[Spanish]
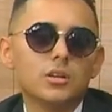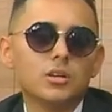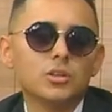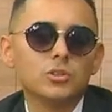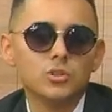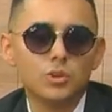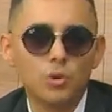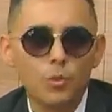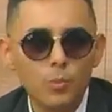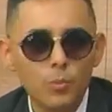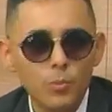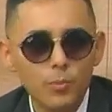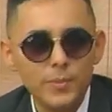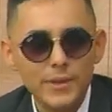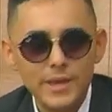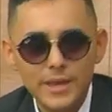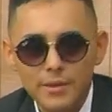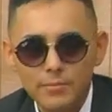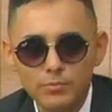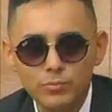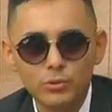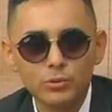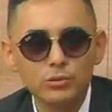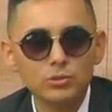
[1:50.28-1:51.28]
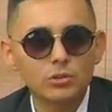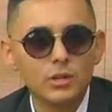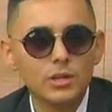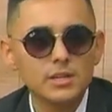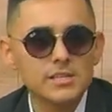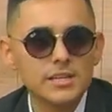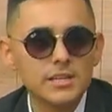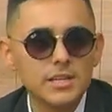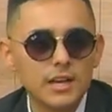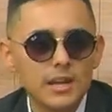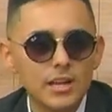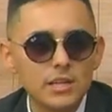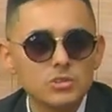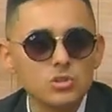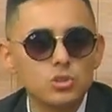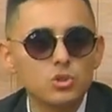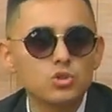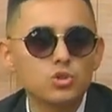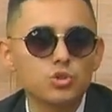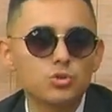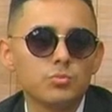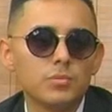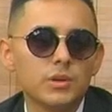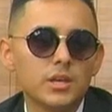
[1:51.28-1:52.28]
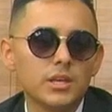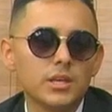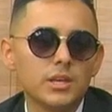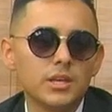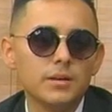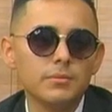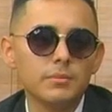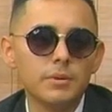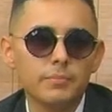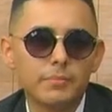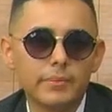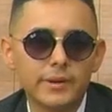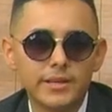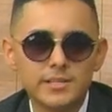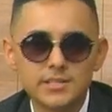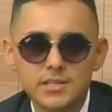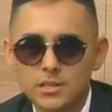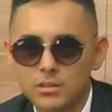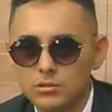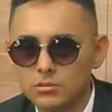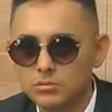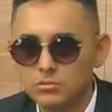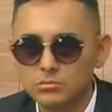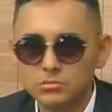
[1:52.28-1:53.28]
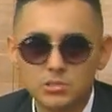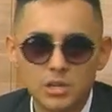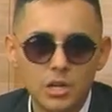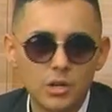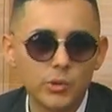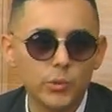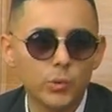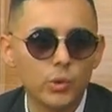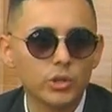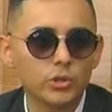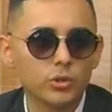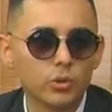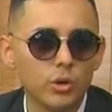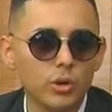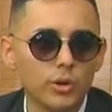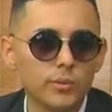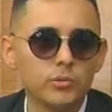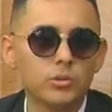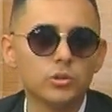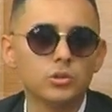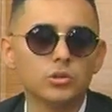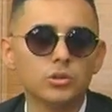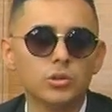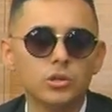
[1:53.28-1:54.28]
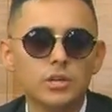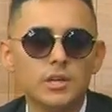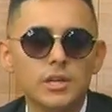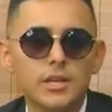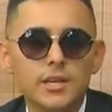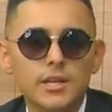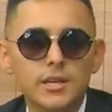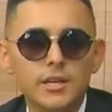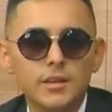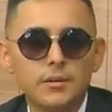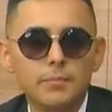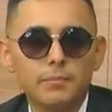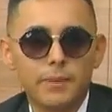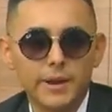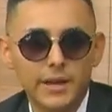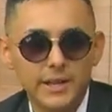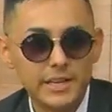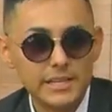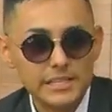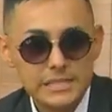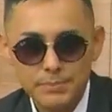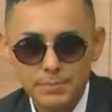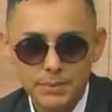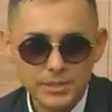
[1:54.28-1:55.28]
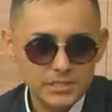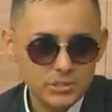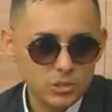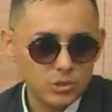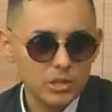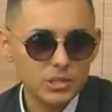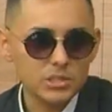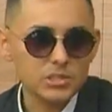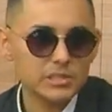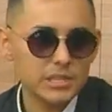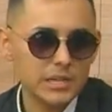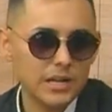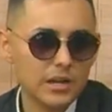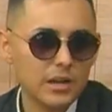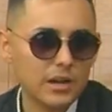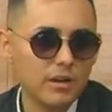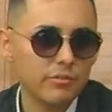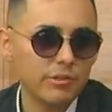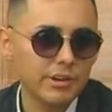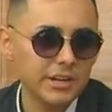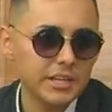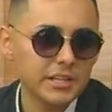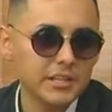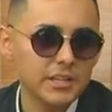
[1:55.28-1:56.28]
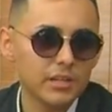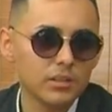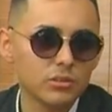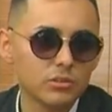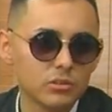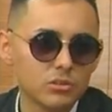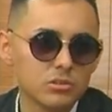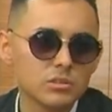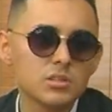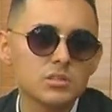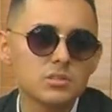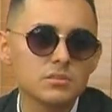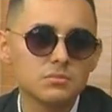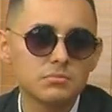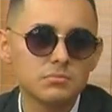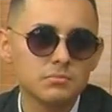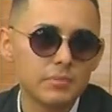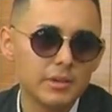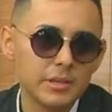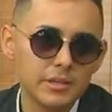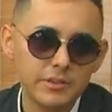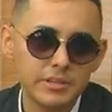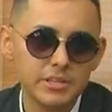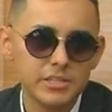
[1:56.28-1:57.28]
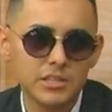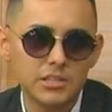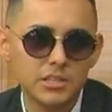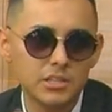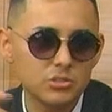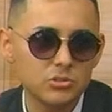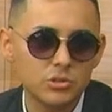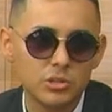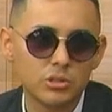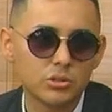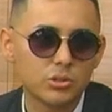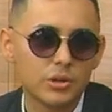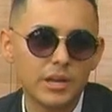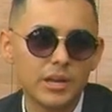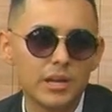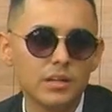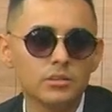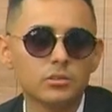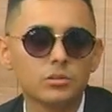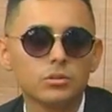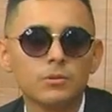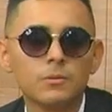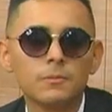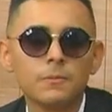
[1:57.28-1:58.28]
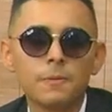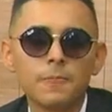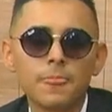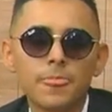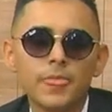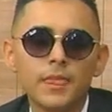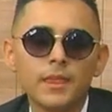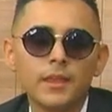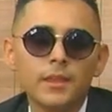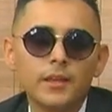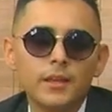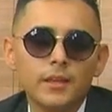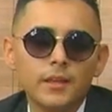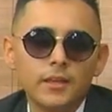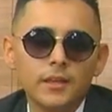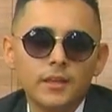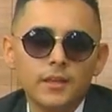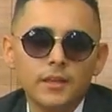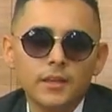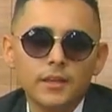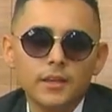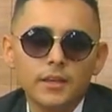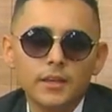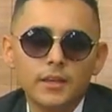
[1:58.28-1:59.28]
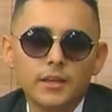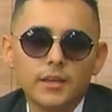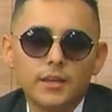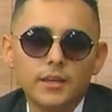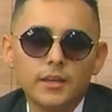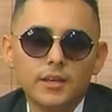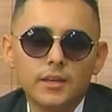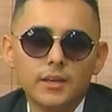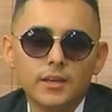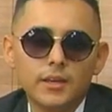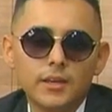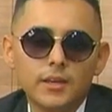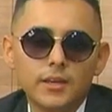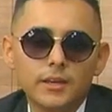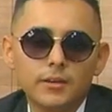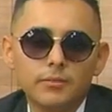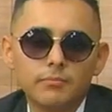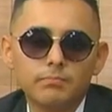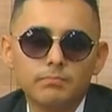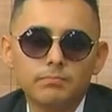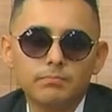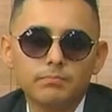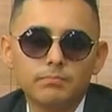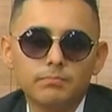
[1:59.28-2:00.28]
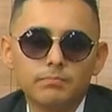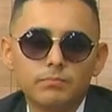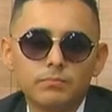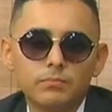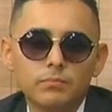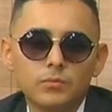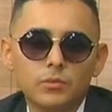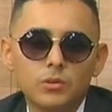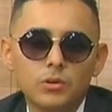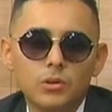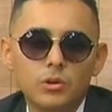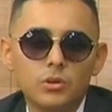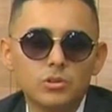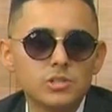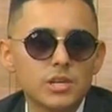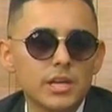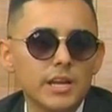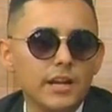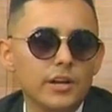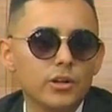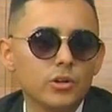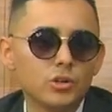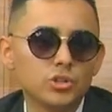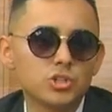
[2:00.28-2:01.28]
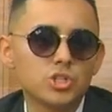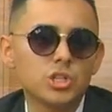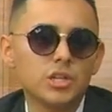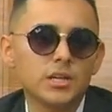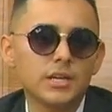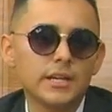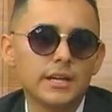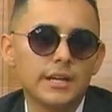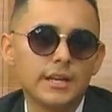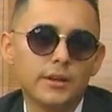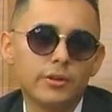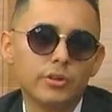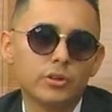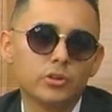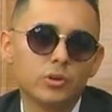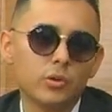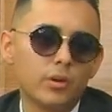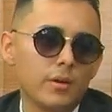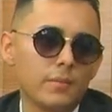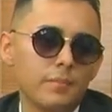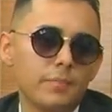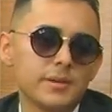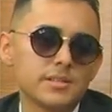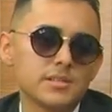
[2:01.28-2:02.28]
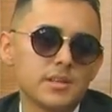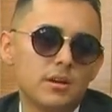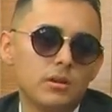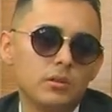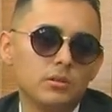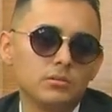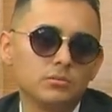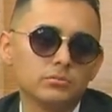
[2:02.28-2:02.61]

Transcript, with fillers: Yo un bien puntual llegué a las 8 y media, me presento, un saludo a todo el mundo. Para que sepan, yo voy a estar acá afuera, entonces me avisan y yo entro y canto. 11 eh, de la noche, el evento no ha empezado.